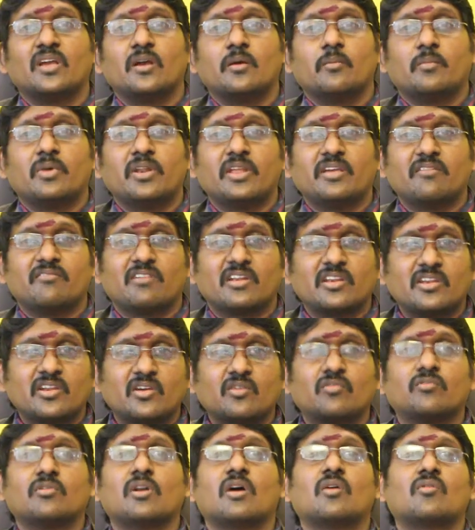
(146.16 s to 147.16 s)
మరి ఇవన్నీ
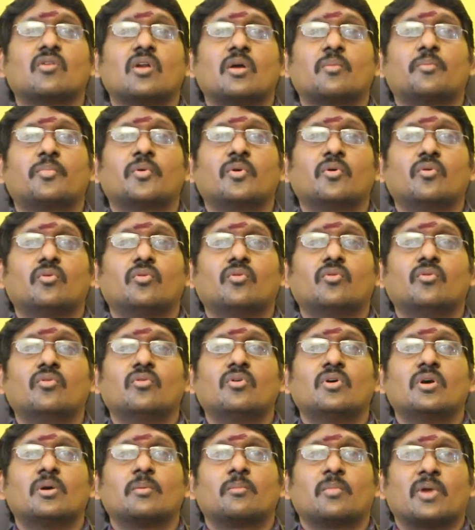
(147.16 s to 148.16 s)
కూడా ఉన్నప్పుడు
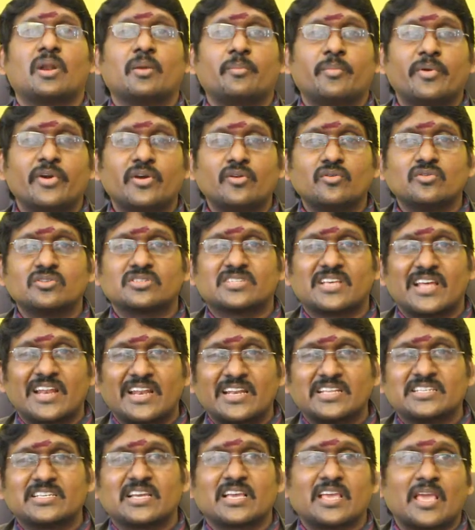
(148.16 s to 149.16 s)
మన పేరును
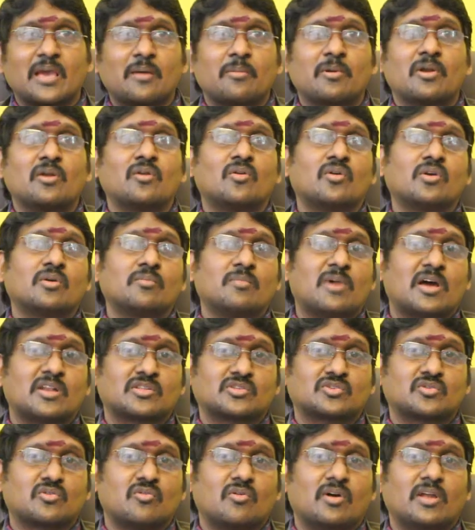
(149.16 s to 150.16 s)
సరైన సంఖ్యాబలంలోకి
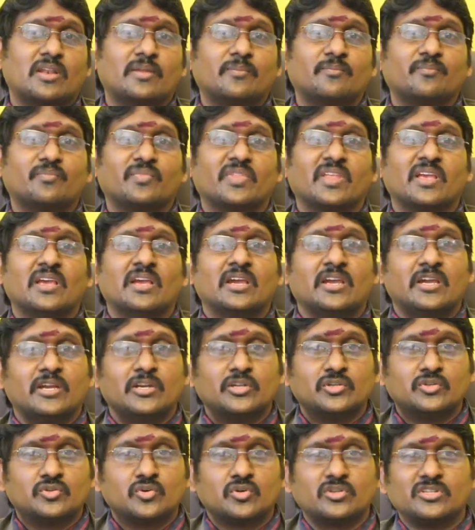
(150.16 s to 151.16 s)
మార్చుకోవాలి
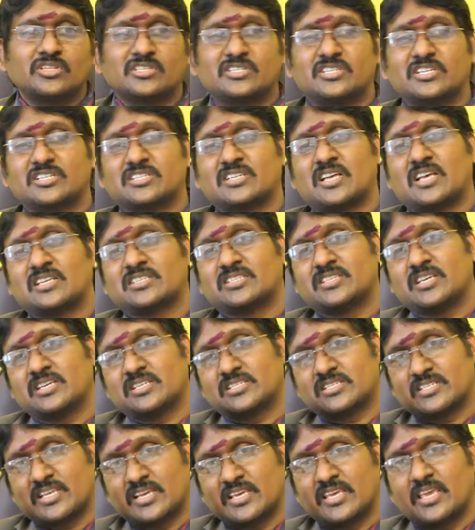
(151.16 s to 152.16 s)
ఇది జ్యోతిష్య శాస్త్ర
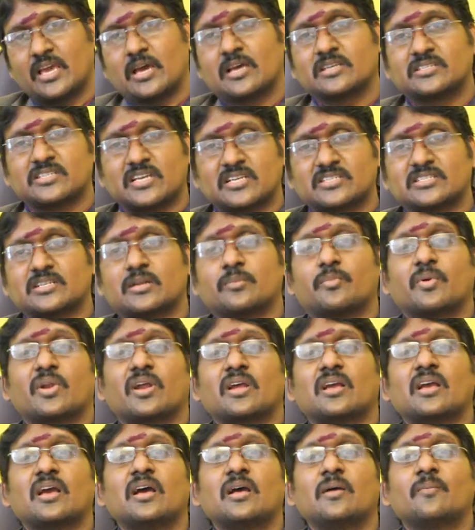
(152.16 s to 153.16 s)

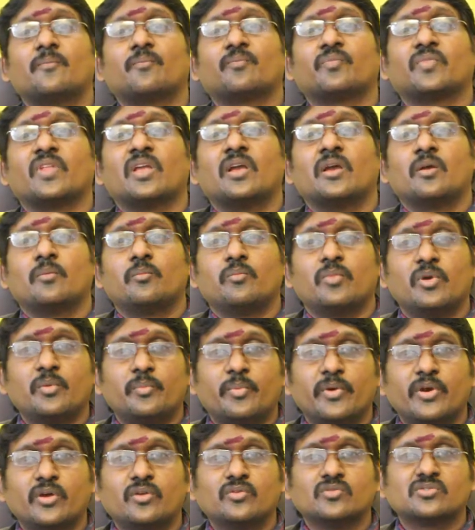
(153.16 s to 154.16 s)
సంఖ్యాశాస్త్రపరంగా మీ
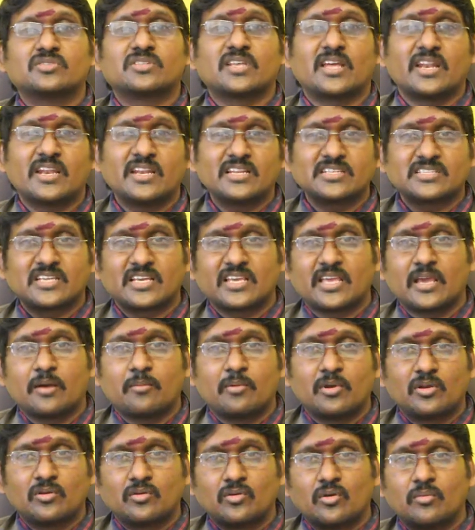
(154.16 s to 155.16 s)
పేరు సరైన
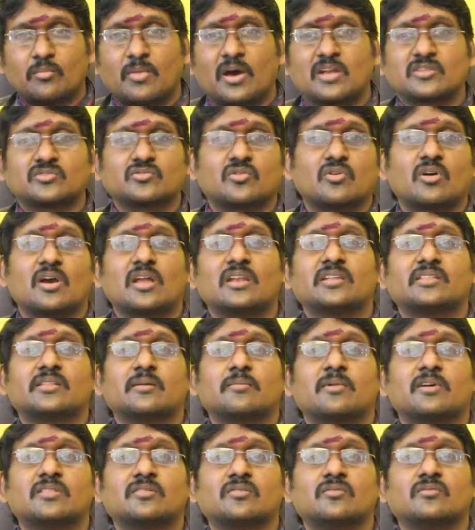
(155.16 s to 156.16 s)
సంఖ్యాబలంలో మార్చుకోగలిగితే
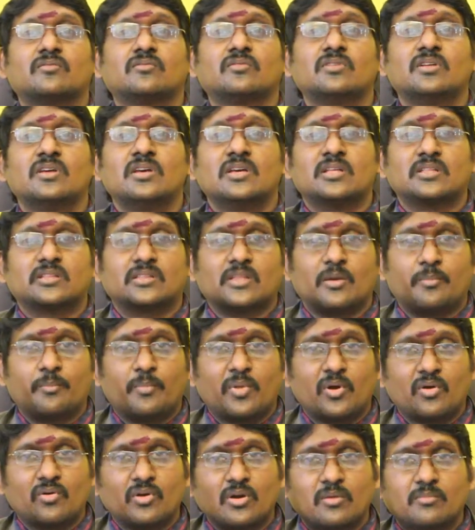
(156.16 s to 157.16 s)
మాత్రం
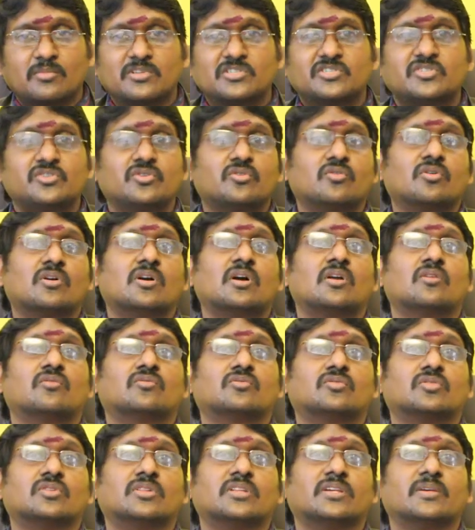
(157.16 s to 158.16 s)
తప్పకుండా మంచి యోగం
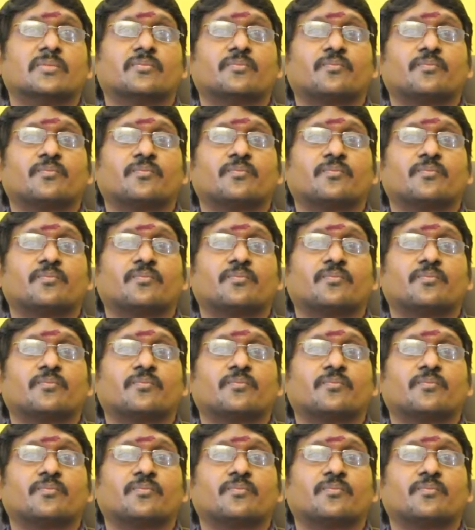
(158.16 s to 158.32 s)
కలుగుతుంది